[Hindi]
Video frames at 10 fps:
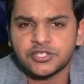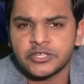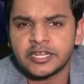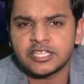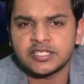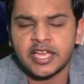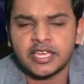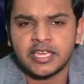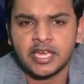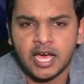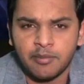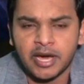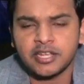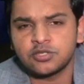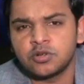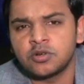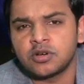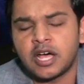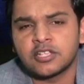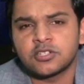शेयर की जाएँ कि हमारे जो
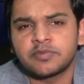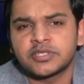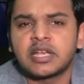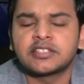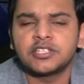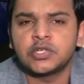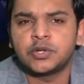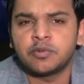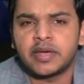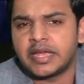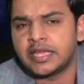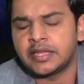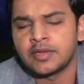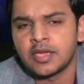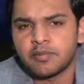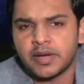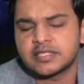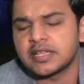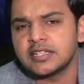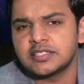ख़ास तौर पर साथी यूट्यूबर हैं
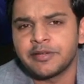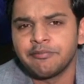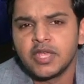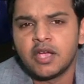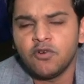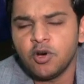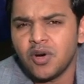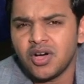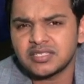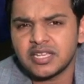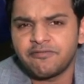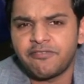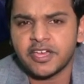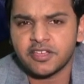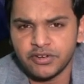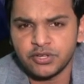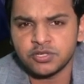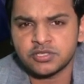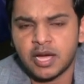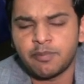पाकिस्तान से वो बहुत सारी फेक
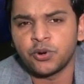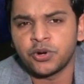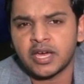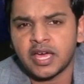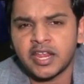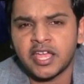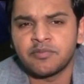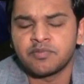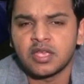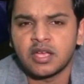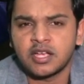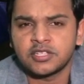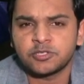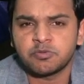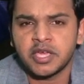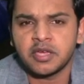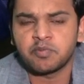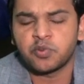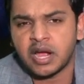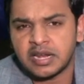वीडियोस अपलोड कर रहे हैं
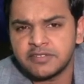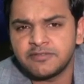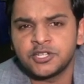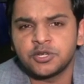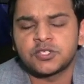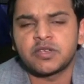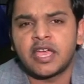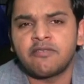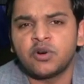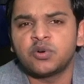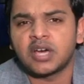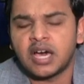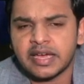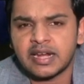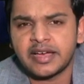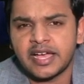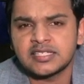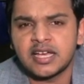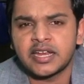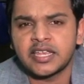जिसमें पुरानी वीडियोस जो हैं वो उठाकर लगाई
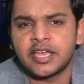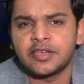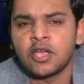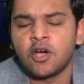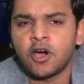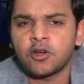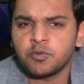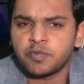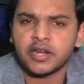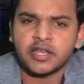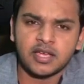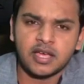जा रही हैं और उन पर